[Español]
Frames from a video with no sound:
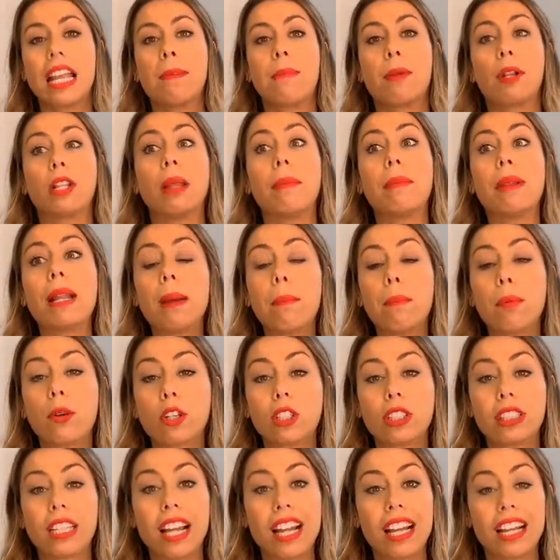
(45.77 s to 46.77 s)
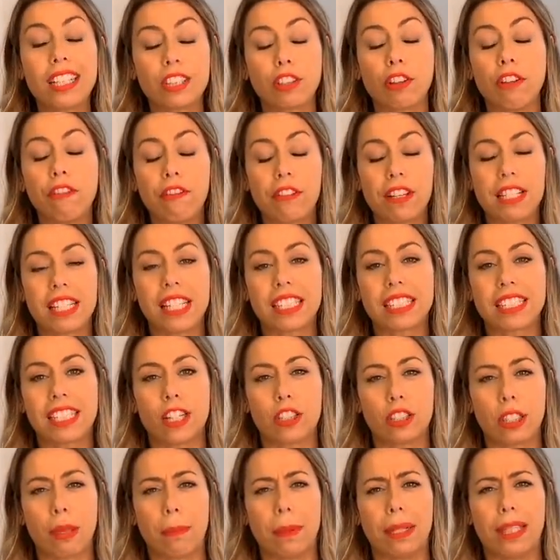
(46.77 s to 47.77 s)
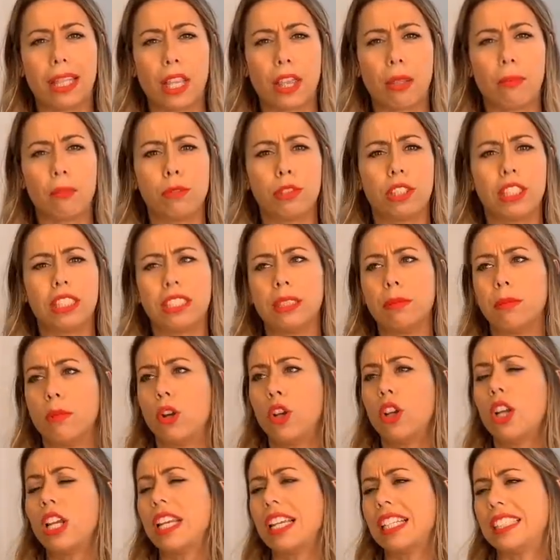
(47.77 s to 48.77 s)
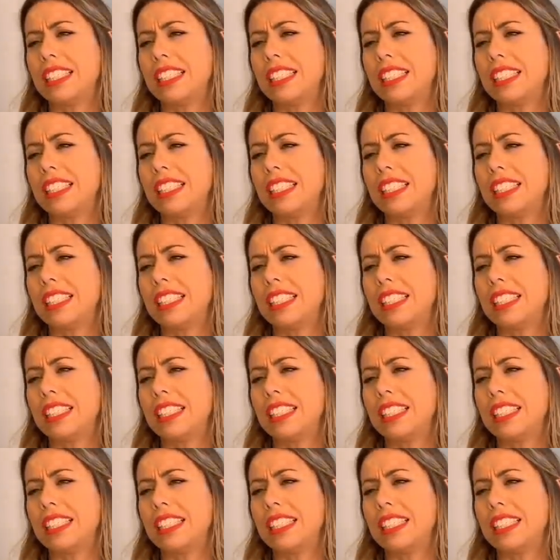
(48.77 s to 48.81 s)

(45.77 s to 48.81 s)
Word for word: Pero también aporta, son fechas que nos apetece muchísimo.